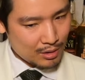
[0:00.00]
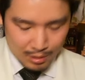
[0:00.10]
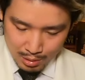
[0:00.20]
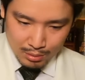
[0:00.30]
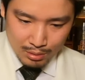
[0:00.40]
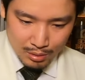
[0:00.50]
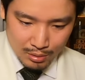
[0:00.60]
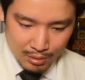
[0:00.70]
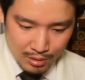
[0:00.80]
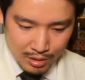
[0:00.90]
ちょっと
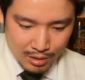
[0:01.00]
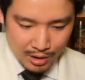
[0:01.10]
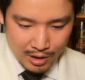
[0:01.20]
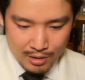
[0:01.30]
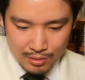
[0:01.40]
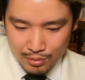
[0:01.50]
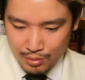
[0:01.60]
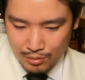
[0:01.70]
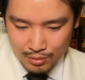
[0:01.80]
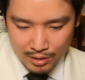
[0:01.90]
開
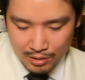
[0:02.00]
封が